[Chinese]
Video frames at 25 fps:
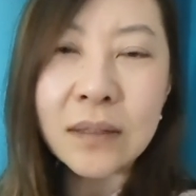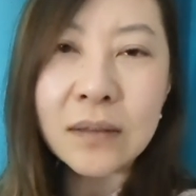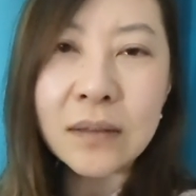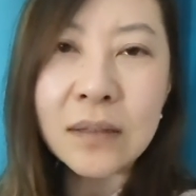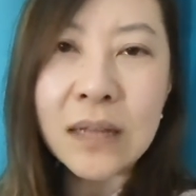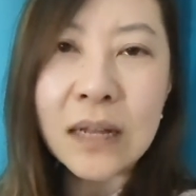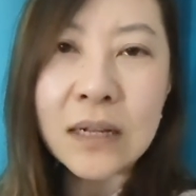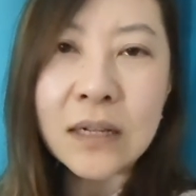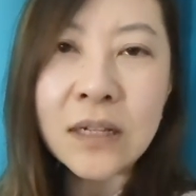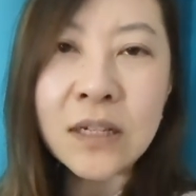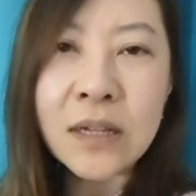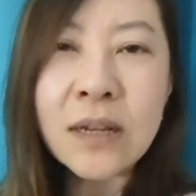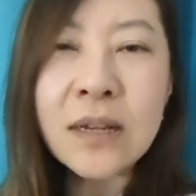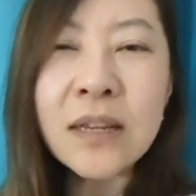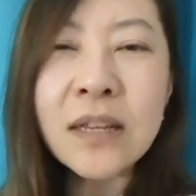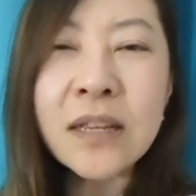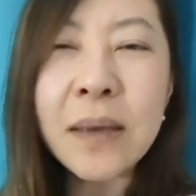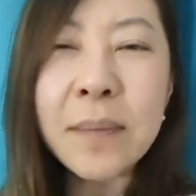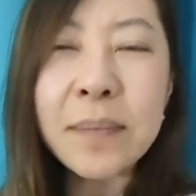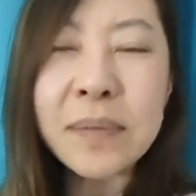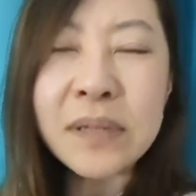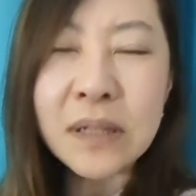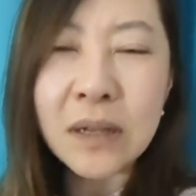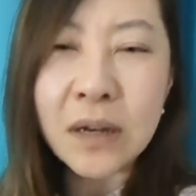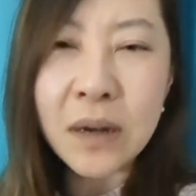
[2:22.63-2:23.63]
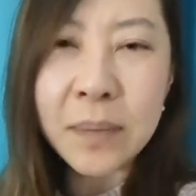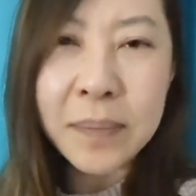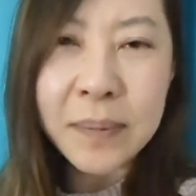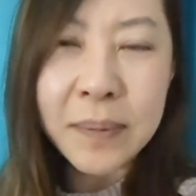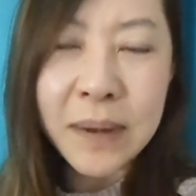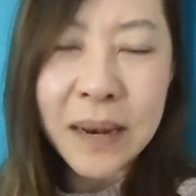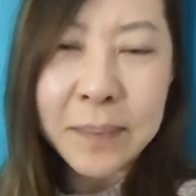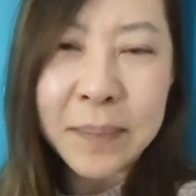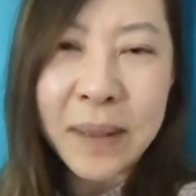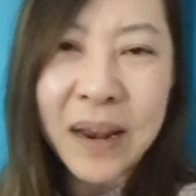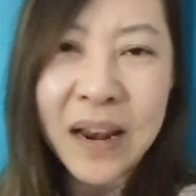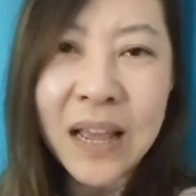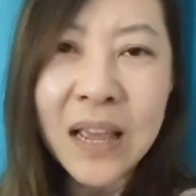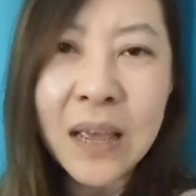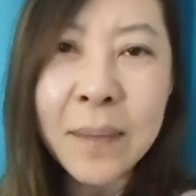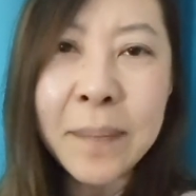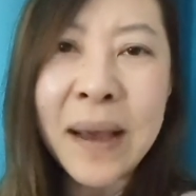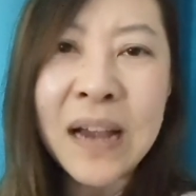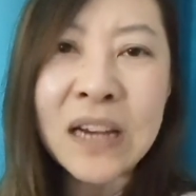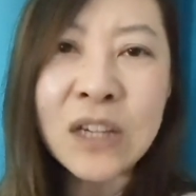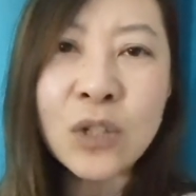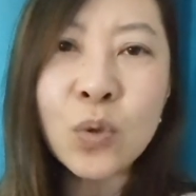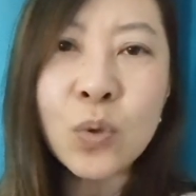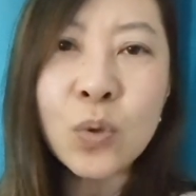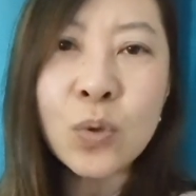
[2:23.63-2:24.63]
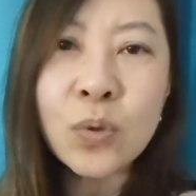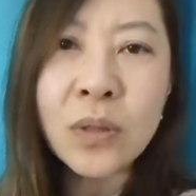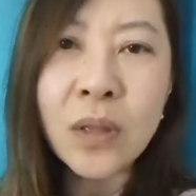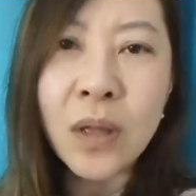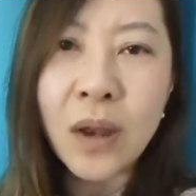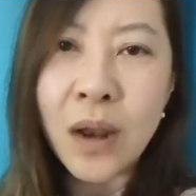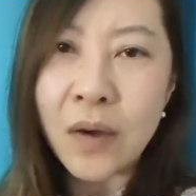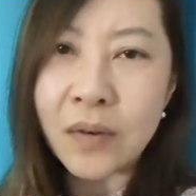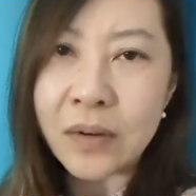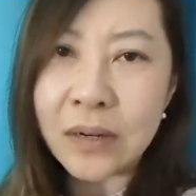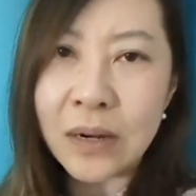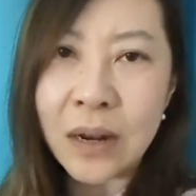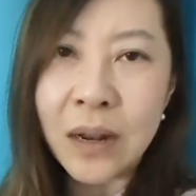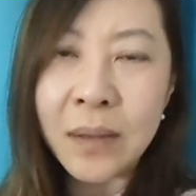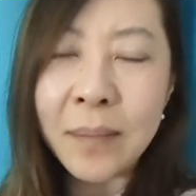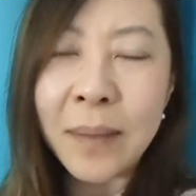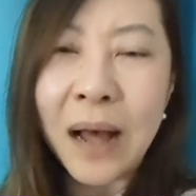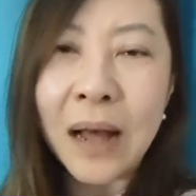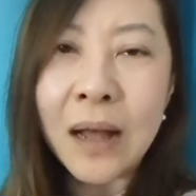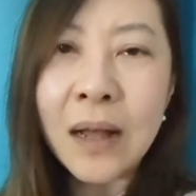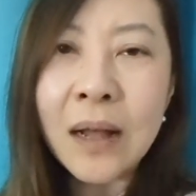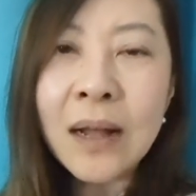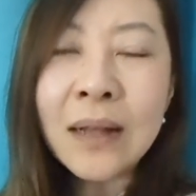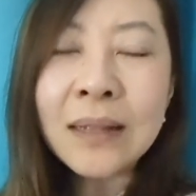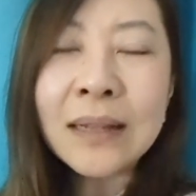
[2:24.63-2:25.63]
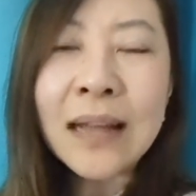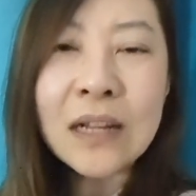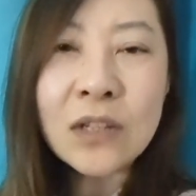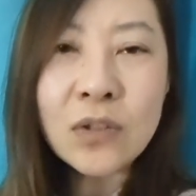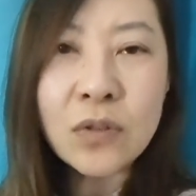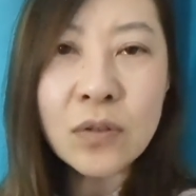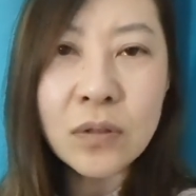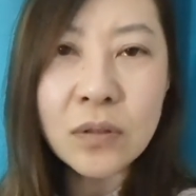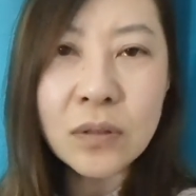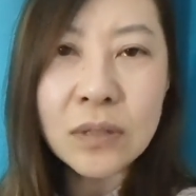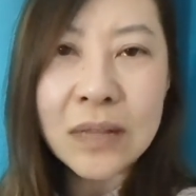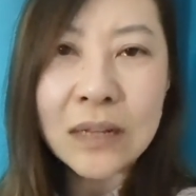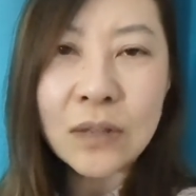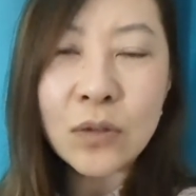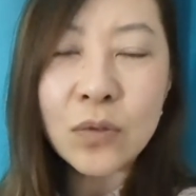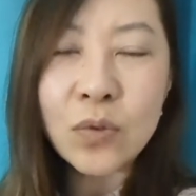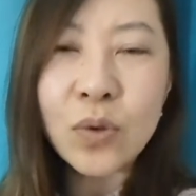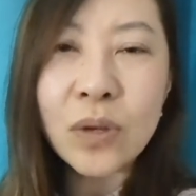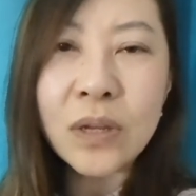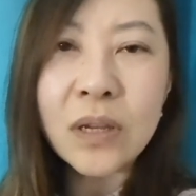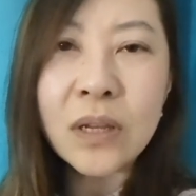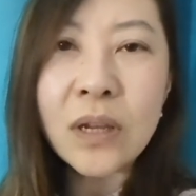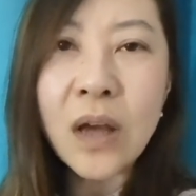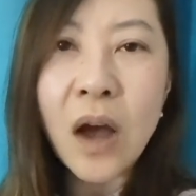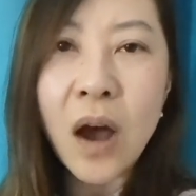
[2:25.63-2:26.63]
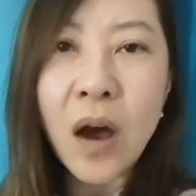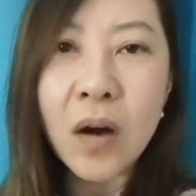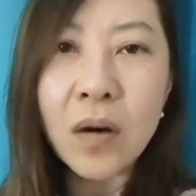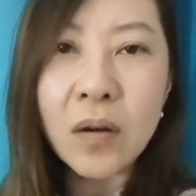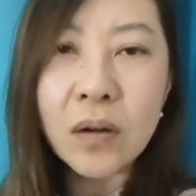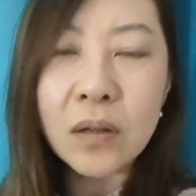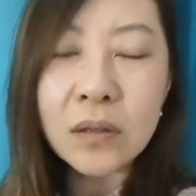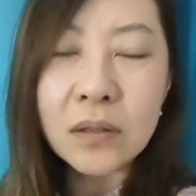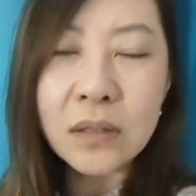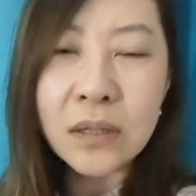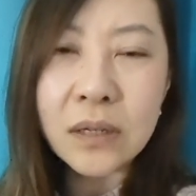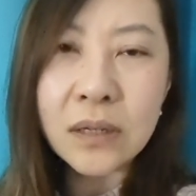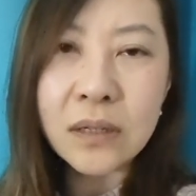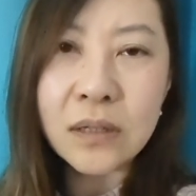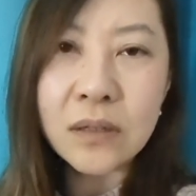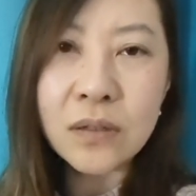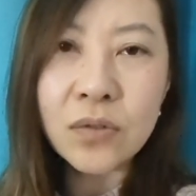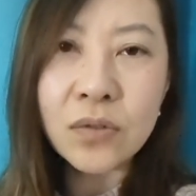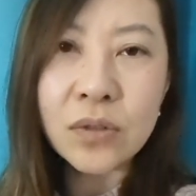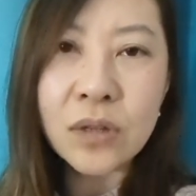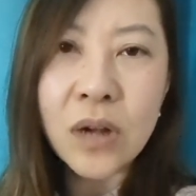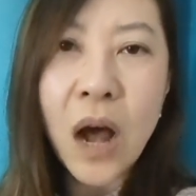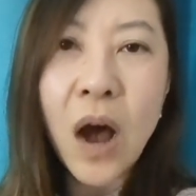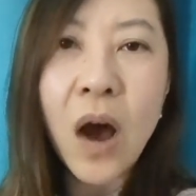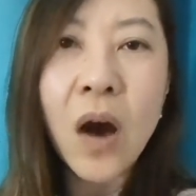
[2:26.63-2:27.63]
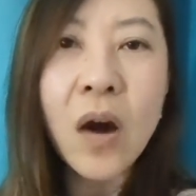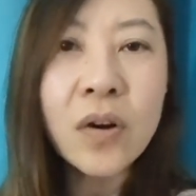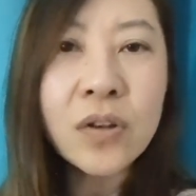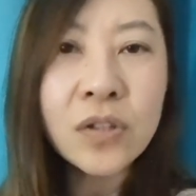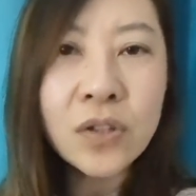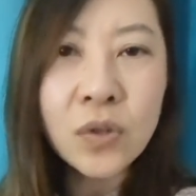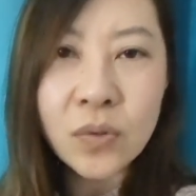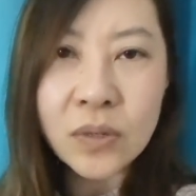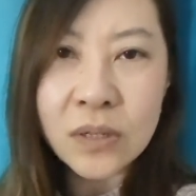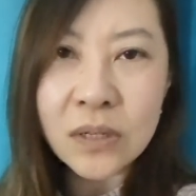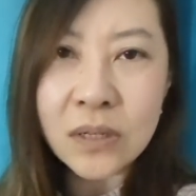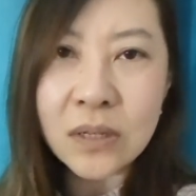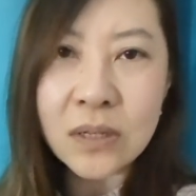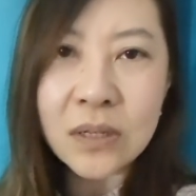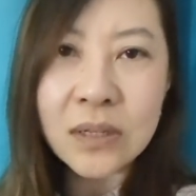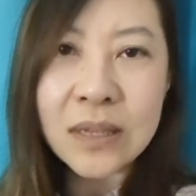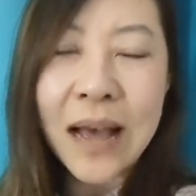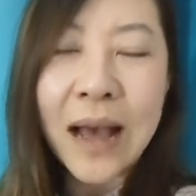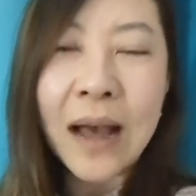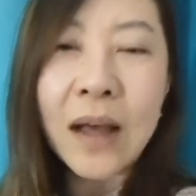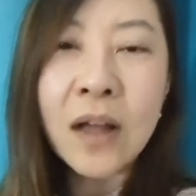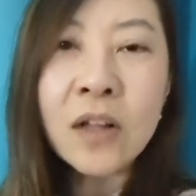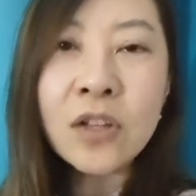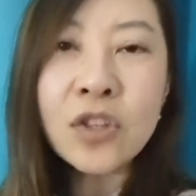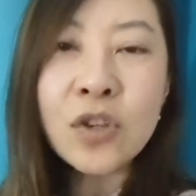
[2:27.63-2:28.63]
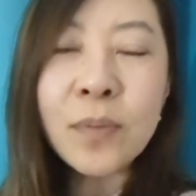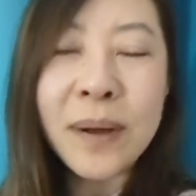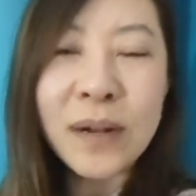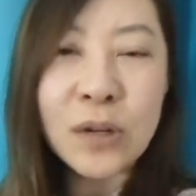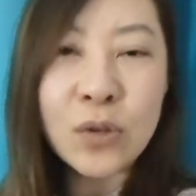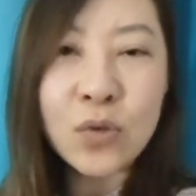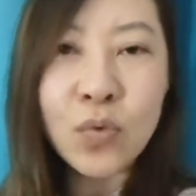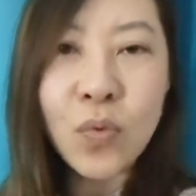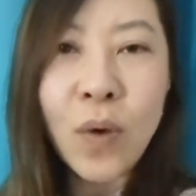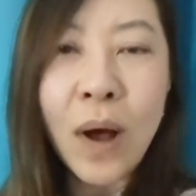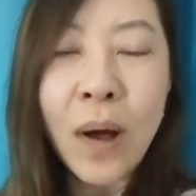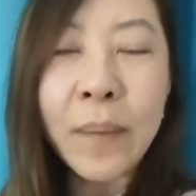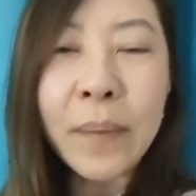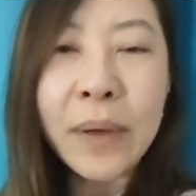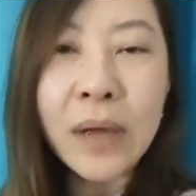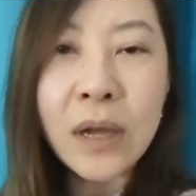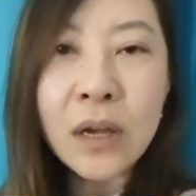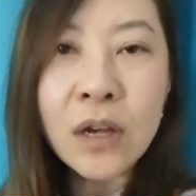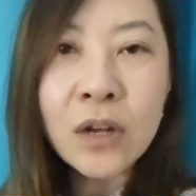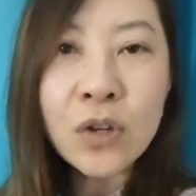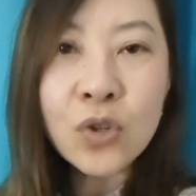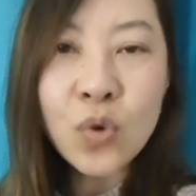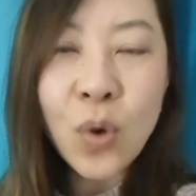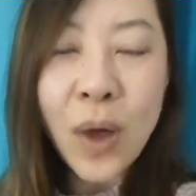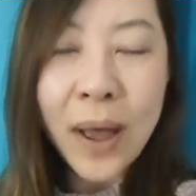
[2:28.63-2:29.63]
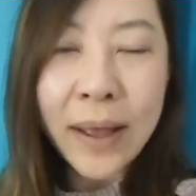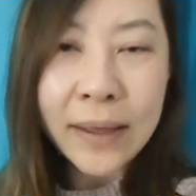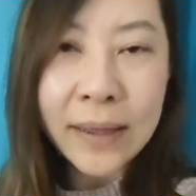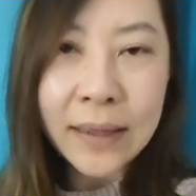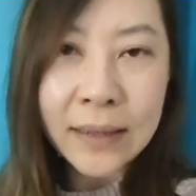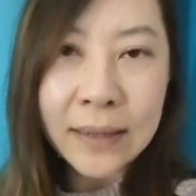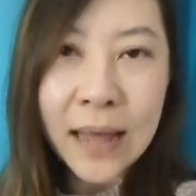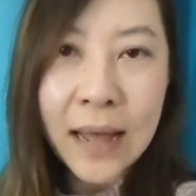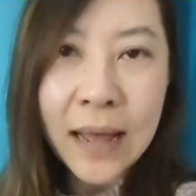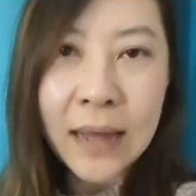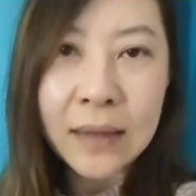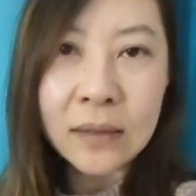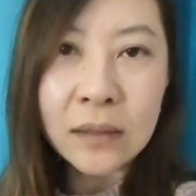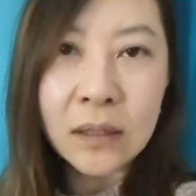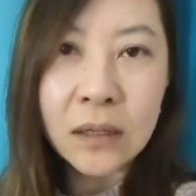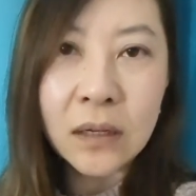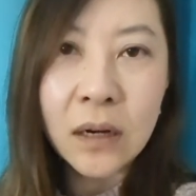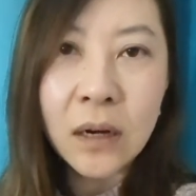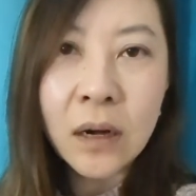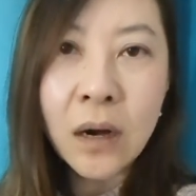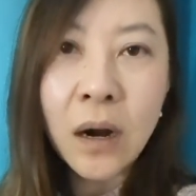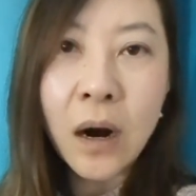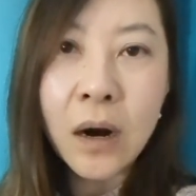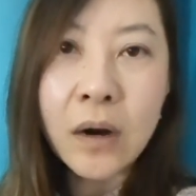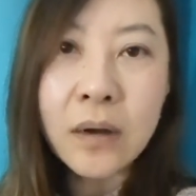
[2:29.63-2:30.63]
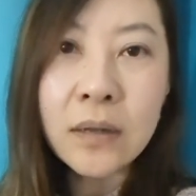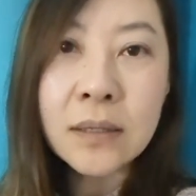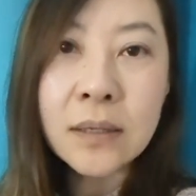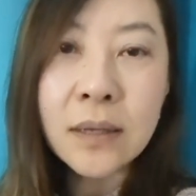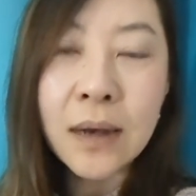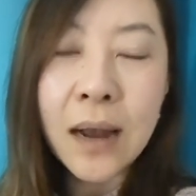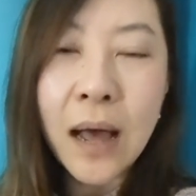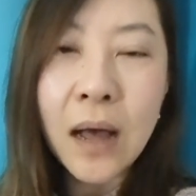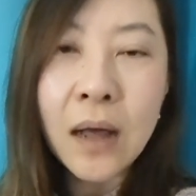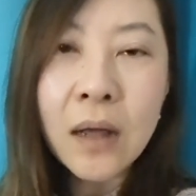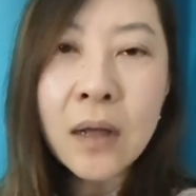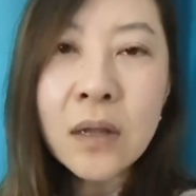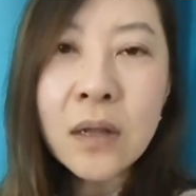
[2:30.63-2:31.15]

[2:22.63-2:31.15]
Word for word: 他身体也不行了，本本来也八十多岁的老人了嘛，他就他就决定要这个就是好好休息一下，就把王位传给他的儿子了。